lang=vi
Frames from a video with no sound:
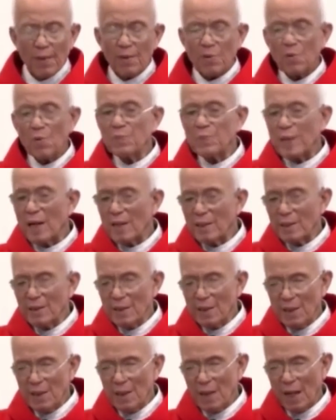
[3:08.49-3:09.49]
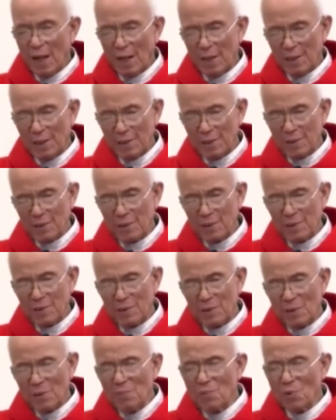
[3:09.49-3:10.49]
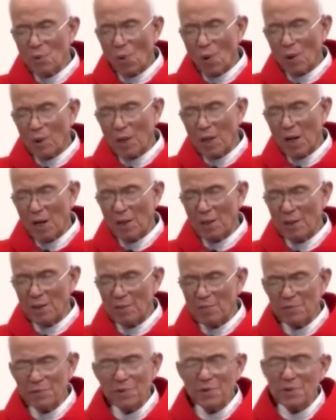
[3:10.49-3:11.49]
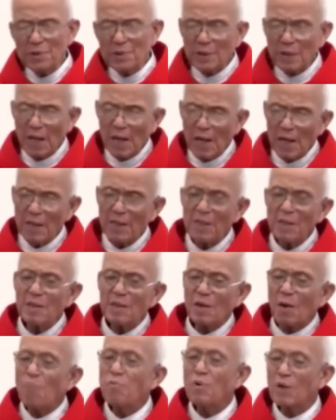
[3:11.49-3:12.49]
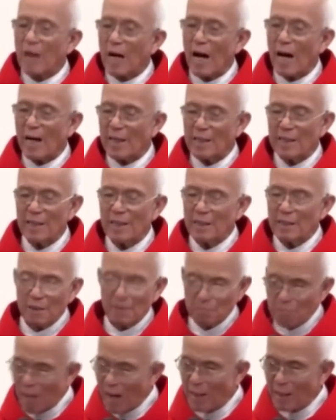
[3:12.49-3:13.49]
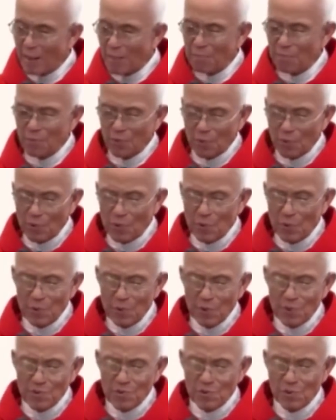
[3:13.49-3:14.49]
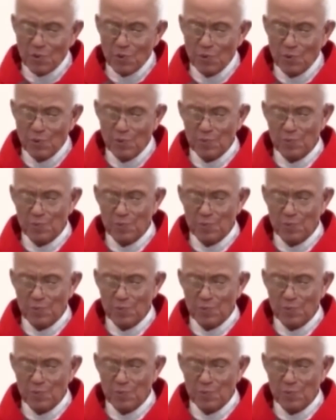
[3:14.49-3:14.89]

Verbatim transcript: Chúng ta nhìn lại trong cuộc đời vương thế công khai ba năm của Chúa Giêsu.